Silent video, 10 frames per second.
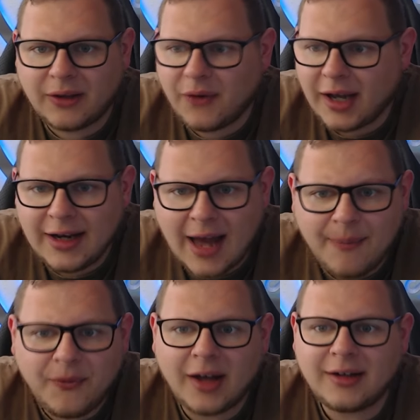Das war kein
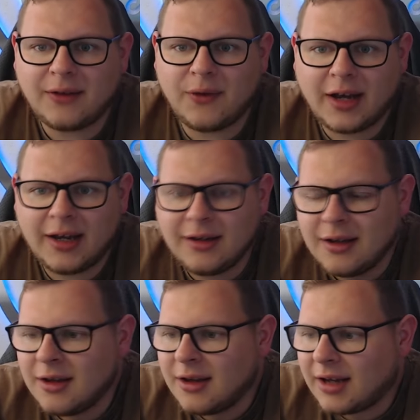Abwarten, das war kein,
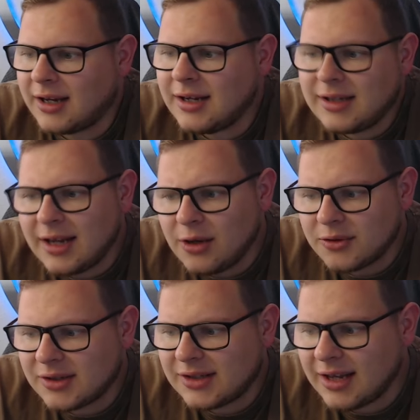kein
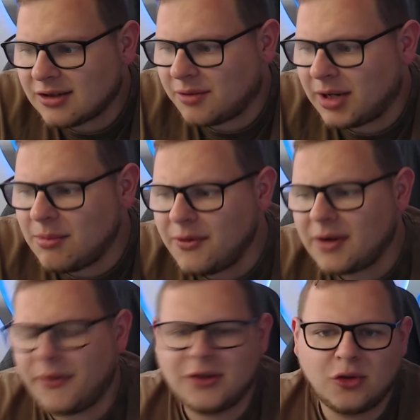ideenloses Ding, sondern man hat immer
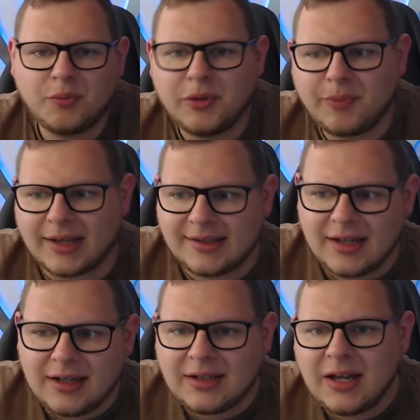wieder versucht, mit Pässen
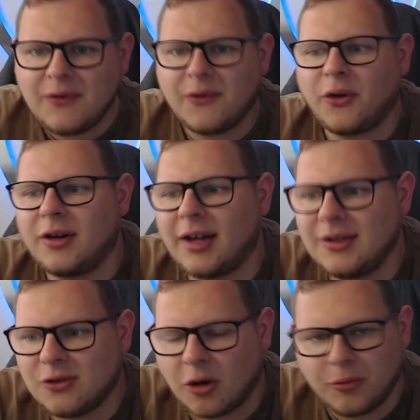in die Tiefe vorne
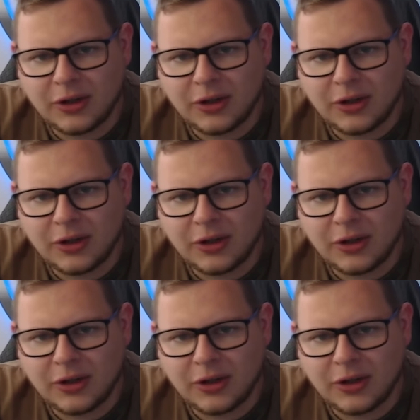reinzukommen.